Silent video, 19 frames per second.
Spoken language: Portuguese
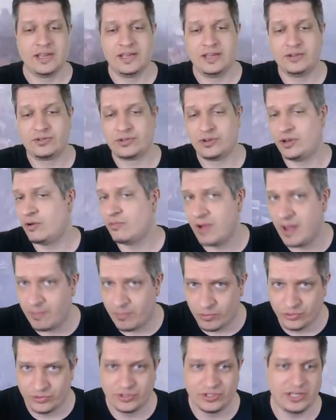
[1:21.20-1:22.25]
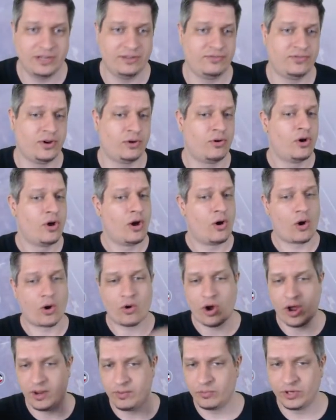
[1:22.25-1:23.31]
isso não é possível,
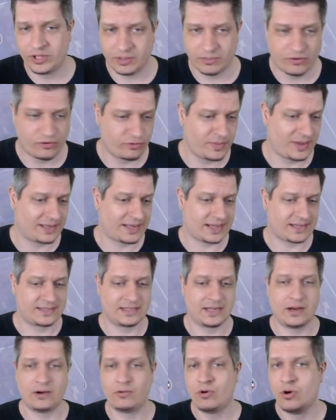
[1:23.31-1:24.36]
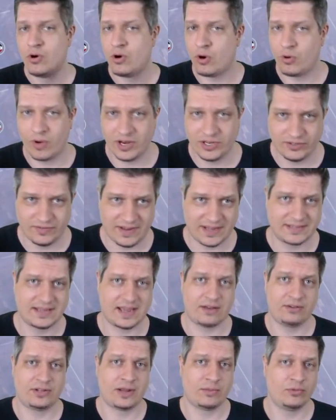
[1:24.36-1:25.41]
ocorre muita movimentação ou o
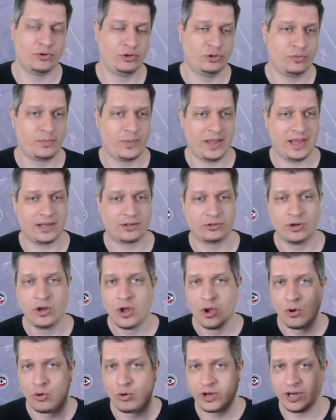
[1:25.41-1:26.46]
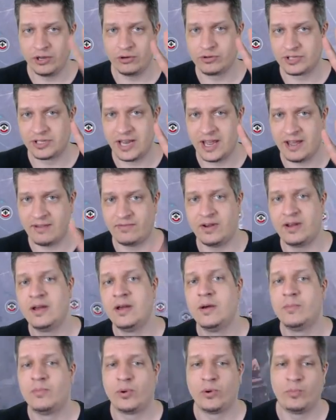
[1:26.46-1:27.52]
adversário está muito perto, o que nos leva
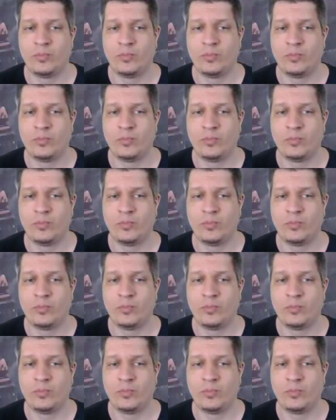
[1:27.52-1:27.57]
para o